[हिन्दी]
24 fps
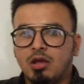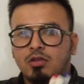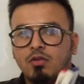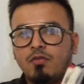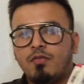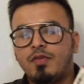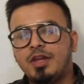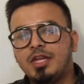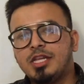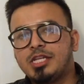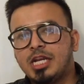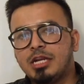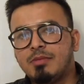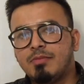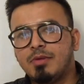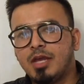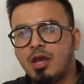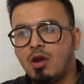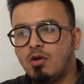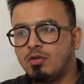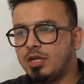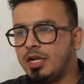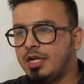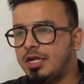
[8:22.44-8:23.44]
तो फ्री स्टेट में
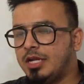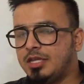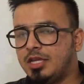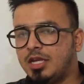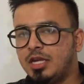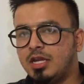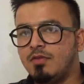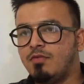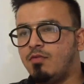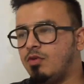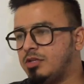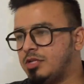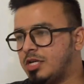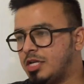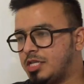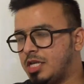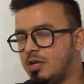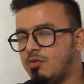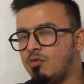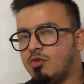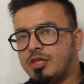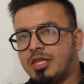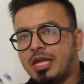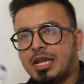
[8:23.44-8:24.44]
क्या होता है टी थ्री टी फोर
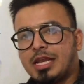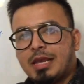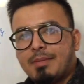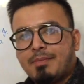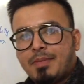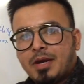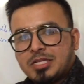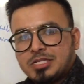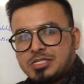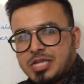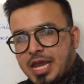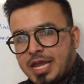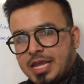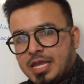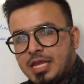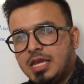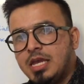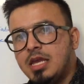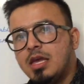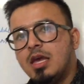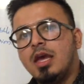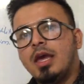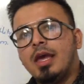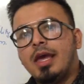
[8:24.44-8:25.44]
जैसे वो सेल के पास
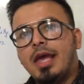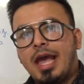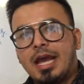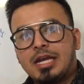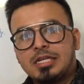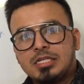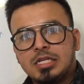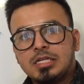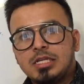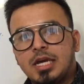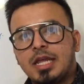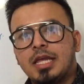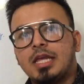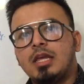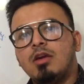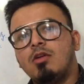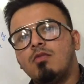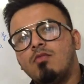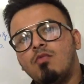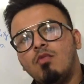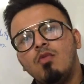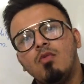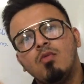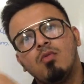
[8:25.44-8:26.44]
जाएंगे एक्शन करेंगे
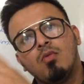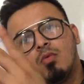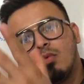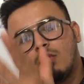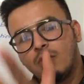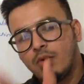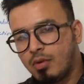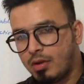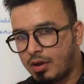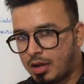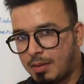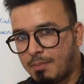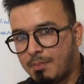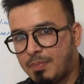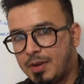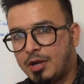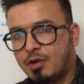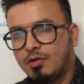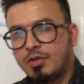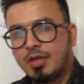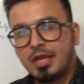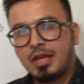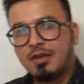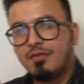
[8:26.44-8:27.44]
और वो
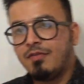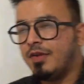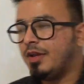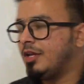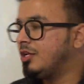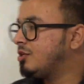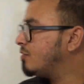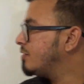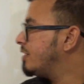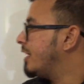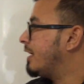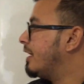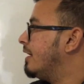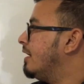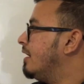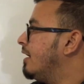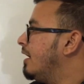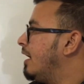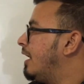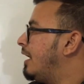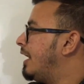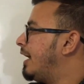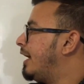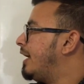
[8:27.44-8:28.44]
कंप्लीट हो जाएंगे फिनिश हो जाएंगे
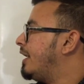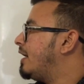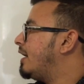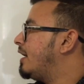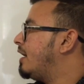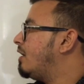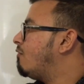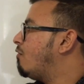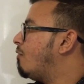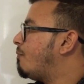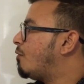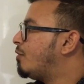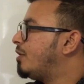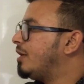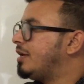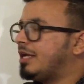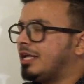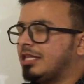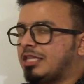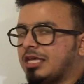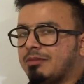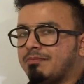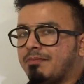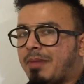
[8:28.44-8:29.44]
लेकिन अगर वो
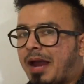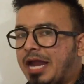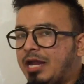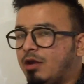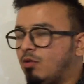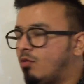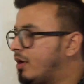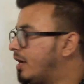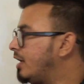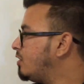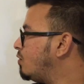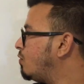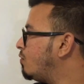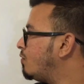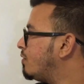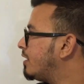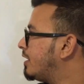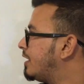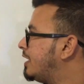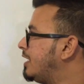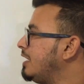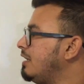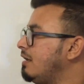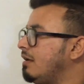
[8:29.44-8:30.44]
प्रोटीन के साथ बाइंड होंगे तो
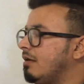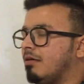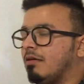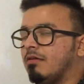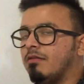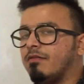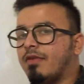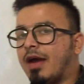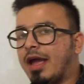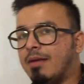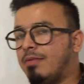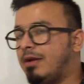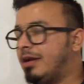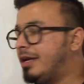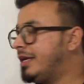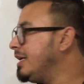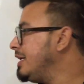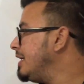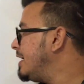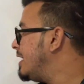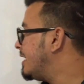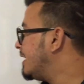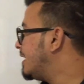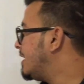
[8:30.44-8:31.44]
उनकी
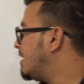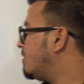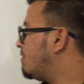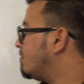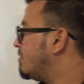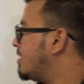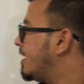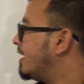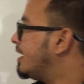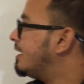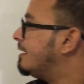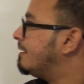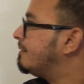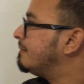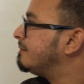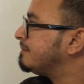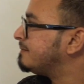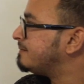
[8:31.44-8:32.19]
वायबिलिटी इंक्रीज हो जाएगी